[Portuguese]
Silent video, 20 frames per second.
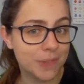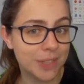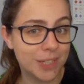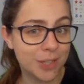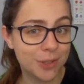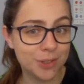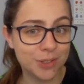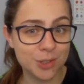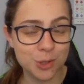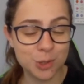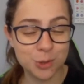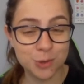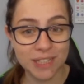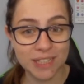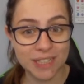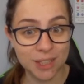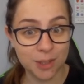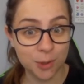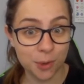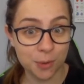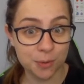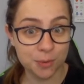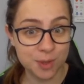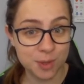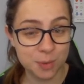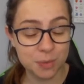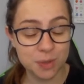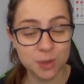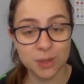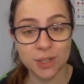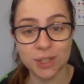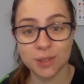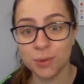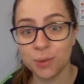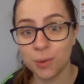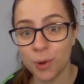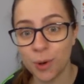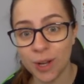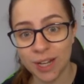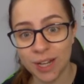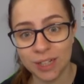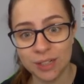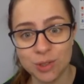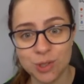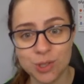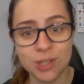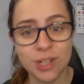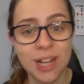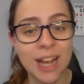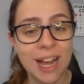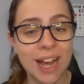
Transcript: E quando a gente fala em ohms misturado com corrente,